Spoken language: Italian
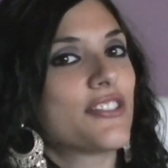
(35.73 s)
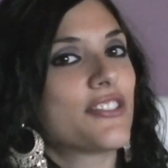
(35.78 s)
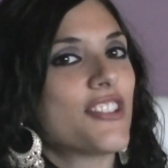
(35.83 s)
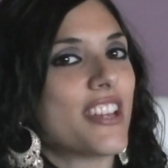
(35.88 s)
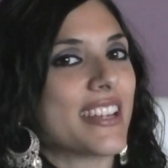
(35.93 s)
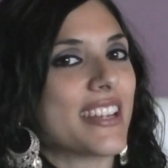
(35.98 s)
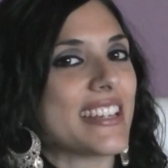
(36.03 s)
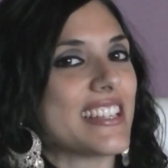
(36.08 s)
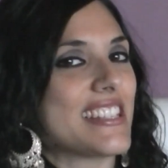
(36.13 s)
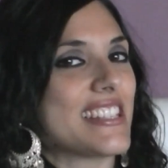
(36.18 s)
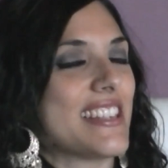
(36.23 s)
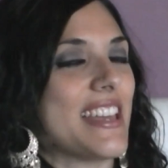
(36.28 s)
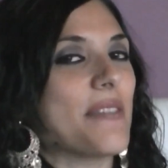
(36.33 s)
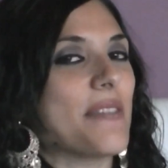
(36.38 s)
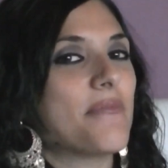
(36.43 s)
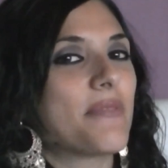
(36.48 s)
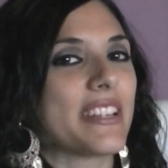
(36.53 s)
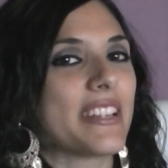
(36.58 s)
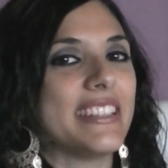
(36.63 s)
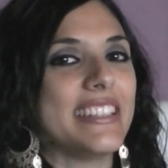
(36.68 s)
si cerca
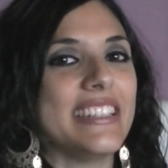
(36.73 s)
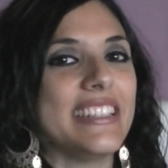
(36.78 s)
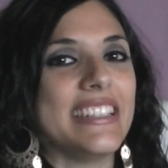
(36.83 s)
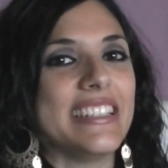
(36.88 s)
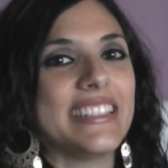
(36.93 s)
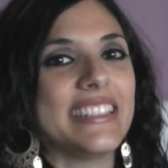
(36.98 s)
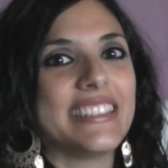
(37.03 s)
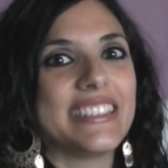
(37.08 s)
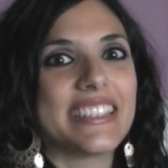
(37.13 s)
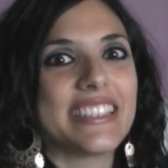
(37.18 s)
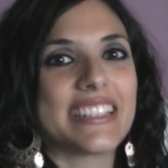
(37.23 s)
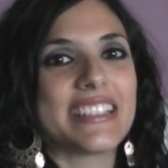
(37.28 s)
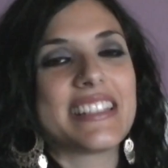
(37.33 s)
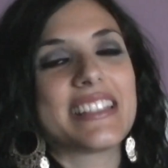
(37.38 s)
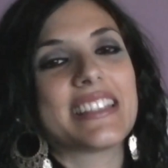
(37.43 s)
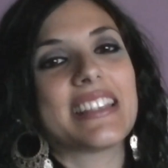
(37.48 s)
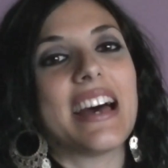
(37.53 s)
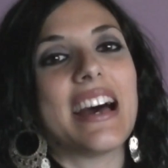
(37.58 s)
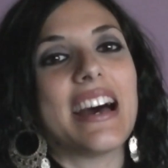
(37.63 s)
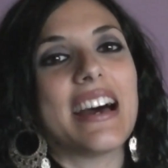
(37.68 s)
sempre di
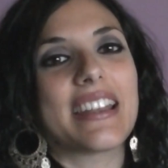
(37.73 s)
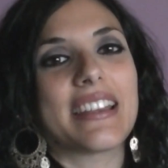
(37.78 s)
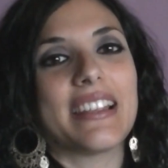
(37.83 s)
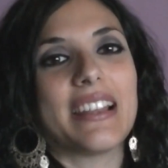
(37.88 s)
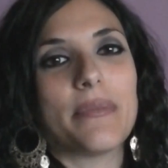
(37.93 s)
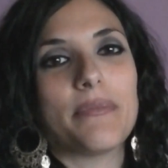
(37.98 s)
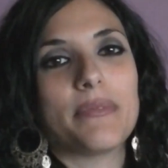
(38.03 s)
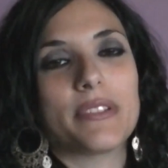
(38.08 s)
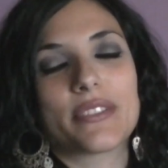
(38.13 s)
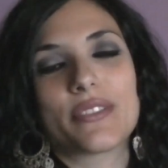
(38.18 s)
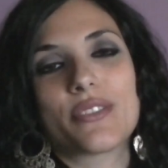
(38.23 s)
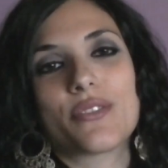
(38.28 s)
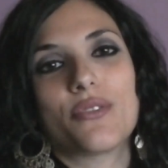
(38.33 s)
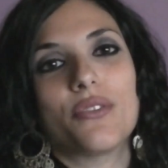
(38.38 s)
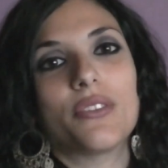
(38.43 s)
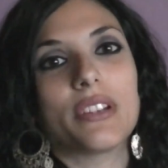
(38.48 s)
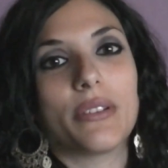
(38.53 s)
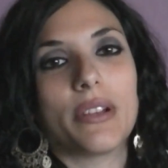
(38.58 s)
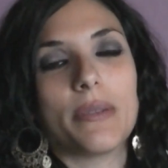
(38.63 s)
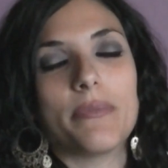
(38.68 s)
indirizzare la
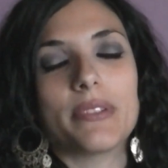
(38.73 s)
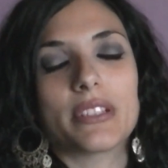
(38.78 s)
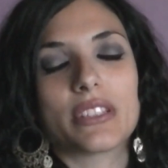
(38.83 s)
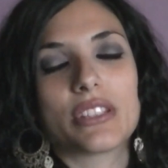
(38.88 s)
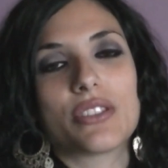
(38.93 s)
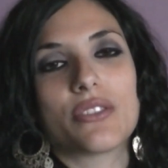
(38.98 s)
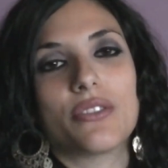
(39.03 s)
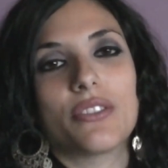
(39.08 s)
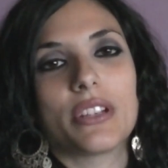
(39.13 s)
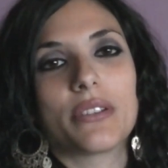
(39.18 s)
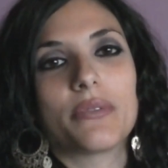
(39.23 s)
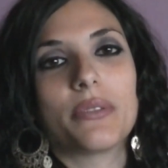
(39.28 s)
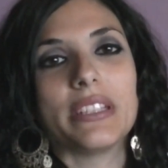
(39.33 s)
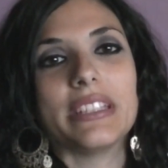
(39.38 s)
persona o le persone,